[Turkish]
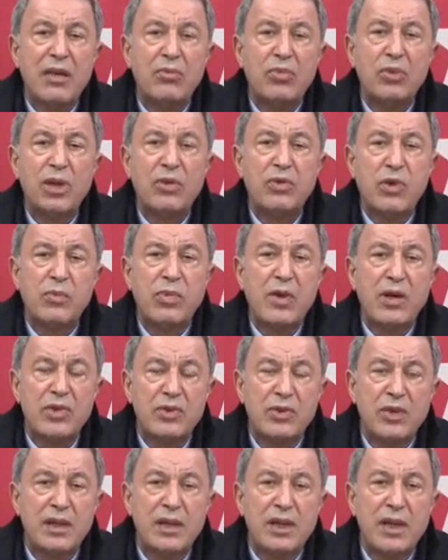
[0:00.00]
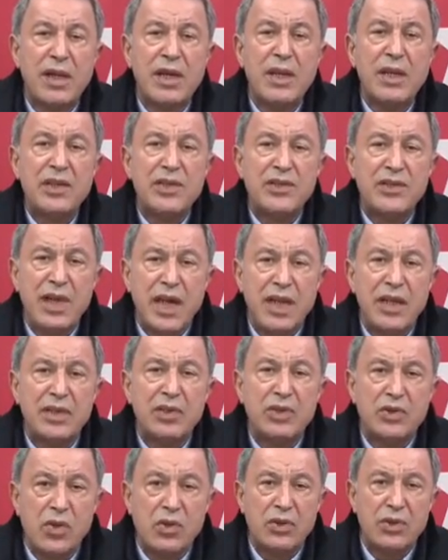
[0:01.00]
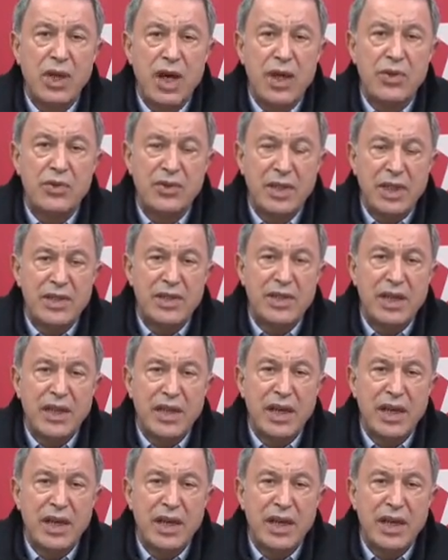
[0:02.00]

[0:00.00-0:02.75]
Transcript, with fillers: buraya toplam suretiyle sayının çok daha yükseleceğini,